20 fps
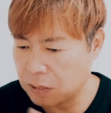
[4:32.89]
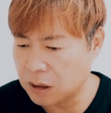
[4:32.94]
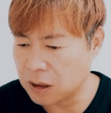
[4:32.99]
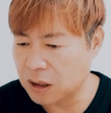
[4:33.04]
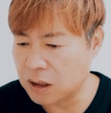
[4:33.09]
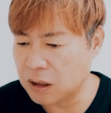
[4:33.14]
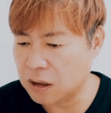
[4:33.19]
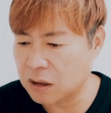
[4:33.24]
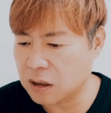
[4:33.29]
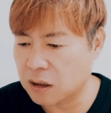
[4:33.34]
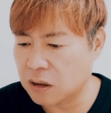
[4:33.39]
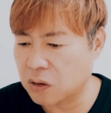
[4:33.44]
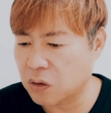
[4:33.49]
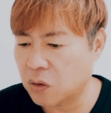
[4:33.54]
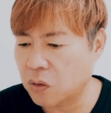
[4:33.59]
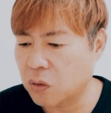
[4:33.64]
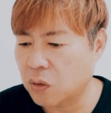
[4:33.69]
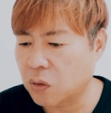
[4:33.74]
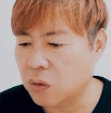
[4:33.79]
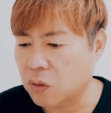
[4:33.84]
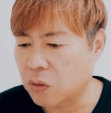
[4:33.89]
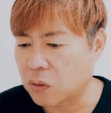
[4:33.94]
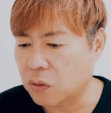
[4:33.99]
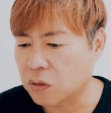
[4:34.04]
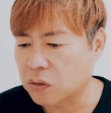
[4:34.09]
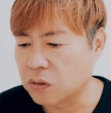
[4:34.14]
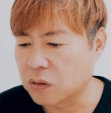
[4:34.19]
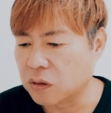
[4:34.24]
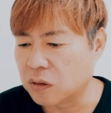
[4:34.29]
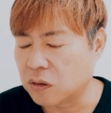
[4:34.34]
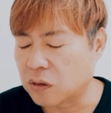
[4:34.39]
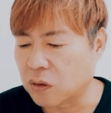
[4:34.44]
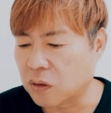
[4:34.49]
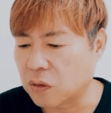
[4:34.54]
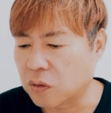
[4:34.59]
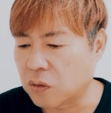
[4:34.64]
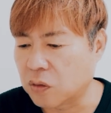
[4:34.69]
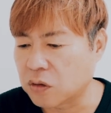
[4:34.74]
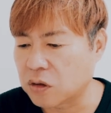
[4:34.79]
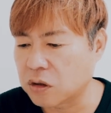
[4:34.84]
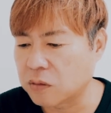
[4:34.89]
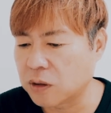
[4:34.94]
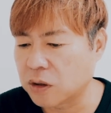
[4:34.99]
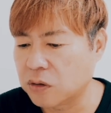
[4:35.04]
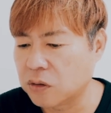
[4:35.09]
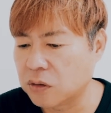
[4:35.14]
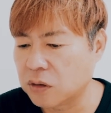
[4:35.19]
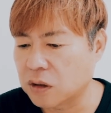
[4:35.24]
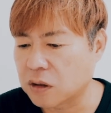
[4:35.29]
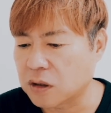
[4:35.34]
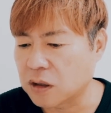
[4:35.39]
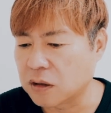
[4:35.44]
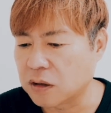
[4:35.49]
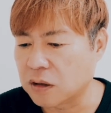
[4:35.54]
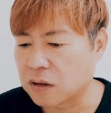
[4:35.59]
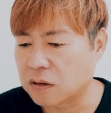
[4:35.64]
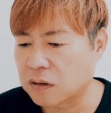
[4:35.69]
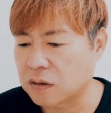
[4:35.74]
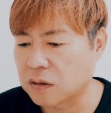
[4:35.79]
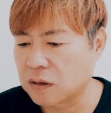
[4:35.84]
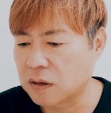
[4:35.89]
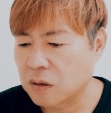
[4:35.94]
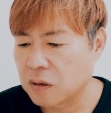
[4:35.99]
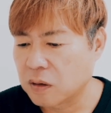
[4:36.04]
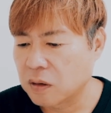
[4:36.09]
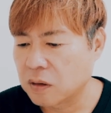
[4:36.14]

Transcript: 成田凌君と小芝風花ちゃんです。